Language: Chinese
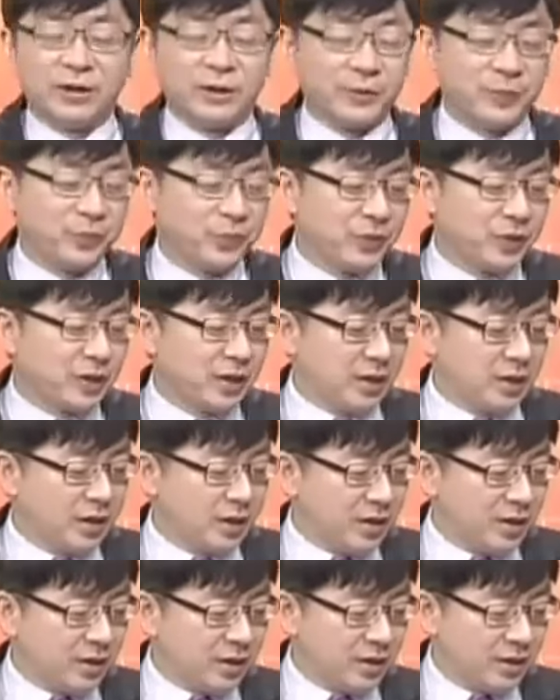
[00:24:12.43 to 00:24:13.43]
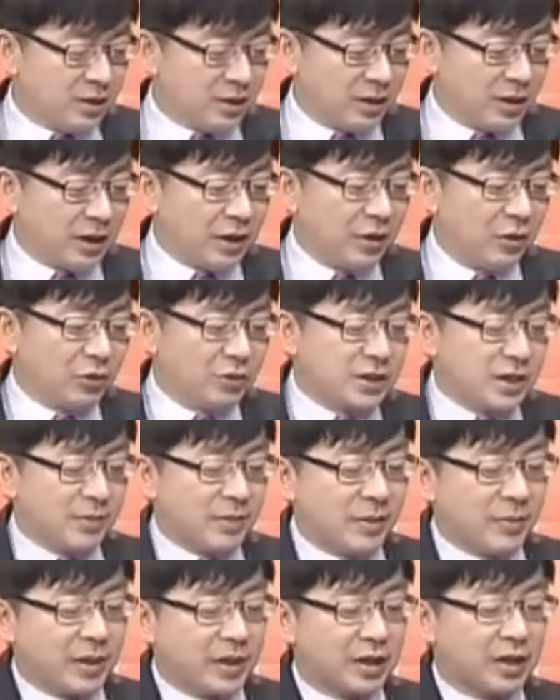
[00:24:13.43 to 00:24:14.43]
了。以后我
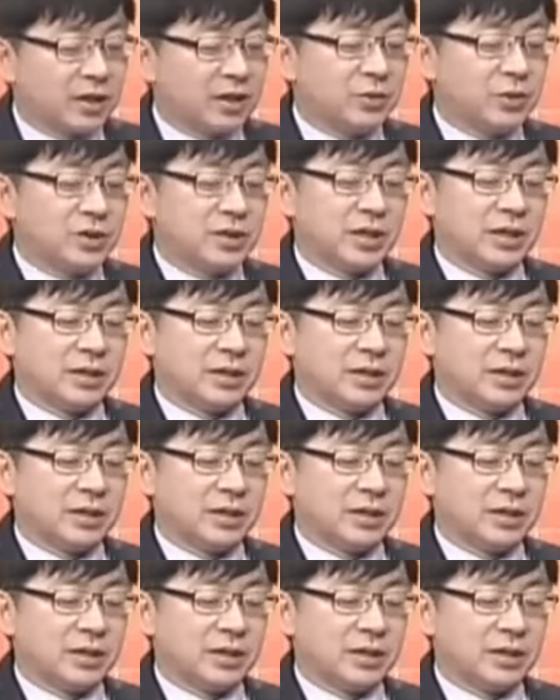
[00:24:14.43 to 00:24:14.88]
再慢慢跟各